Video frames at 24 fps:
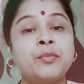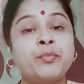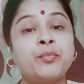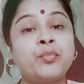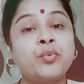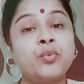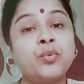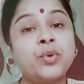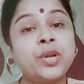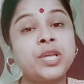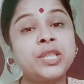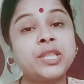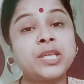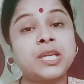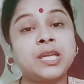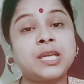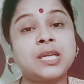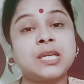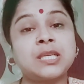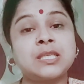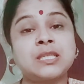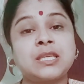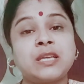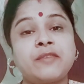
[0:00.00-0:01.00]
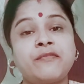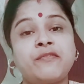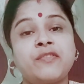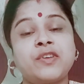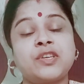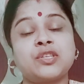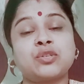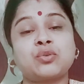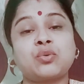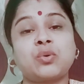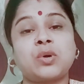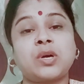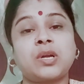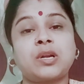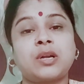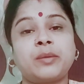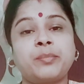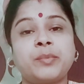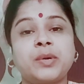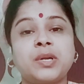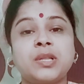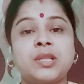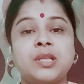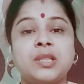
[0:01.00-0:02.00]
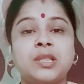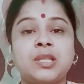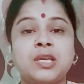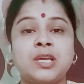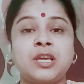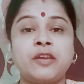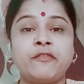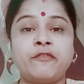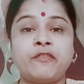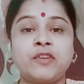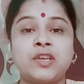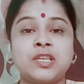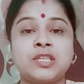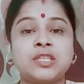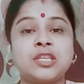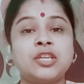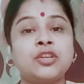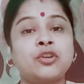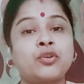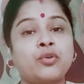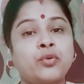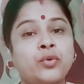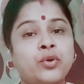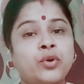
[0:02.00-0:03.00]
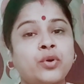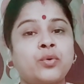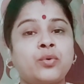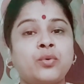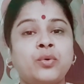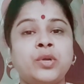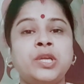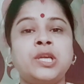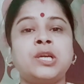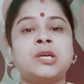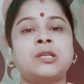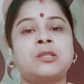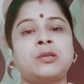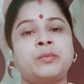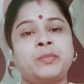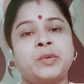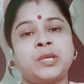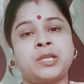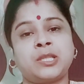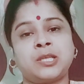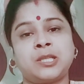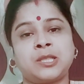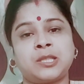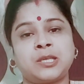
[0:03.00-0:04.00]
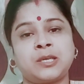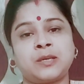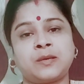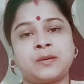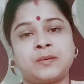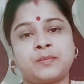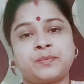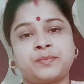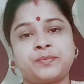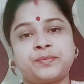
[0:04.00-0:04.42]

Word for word: पूरी तरीके से फेस को ख़राब कर देते हैं फेस की रौनक को ही ख़त्म कर देते हैं